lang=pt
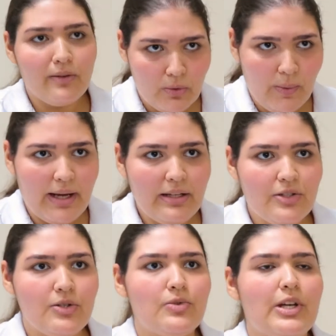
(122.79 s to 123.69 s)

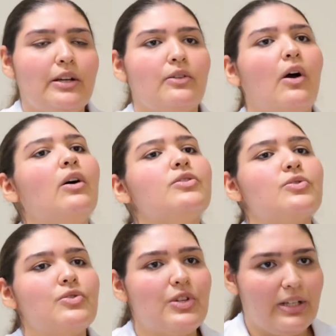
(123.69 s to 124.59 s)
doente, o
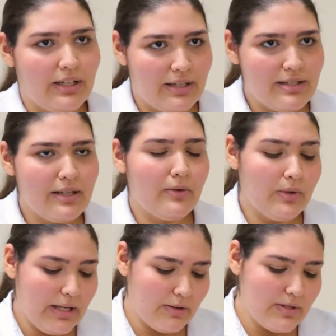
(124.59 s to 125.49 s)
diagnóstico de câncer e
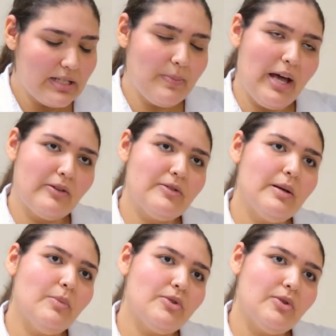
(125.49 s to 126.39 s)
cuidar dos aspectos
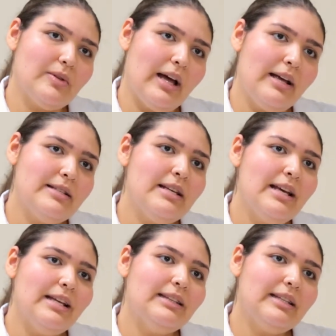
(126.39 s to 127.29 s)
emocionais
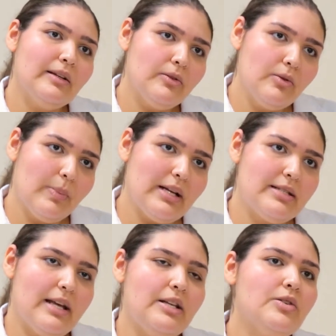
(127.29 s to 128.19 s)
tanto do
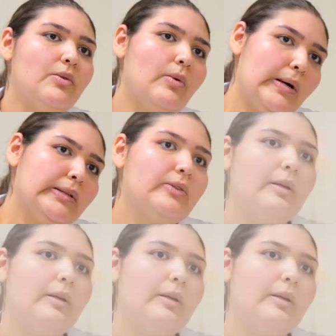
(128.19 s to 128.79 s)
paciente quanto